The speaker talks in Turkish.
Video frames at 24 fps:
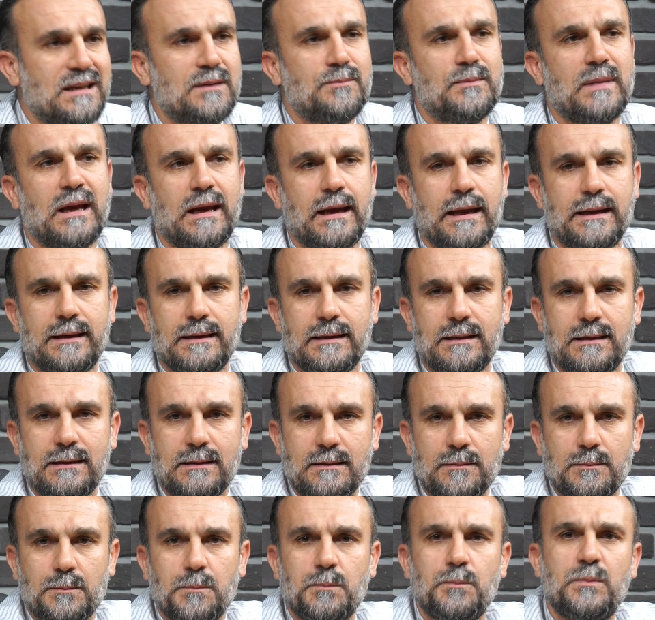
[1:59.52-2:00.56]
bir
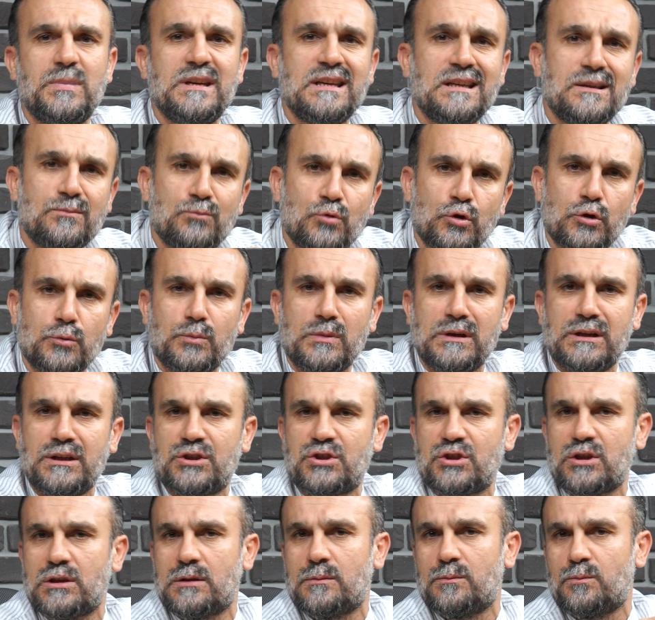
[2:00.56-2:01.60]
meleğin bir mümin
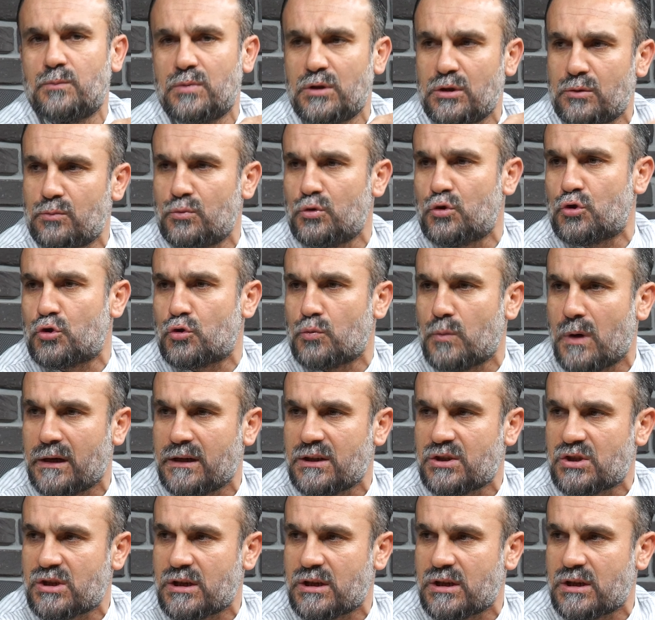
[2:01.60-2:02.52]
için, bir Müslüman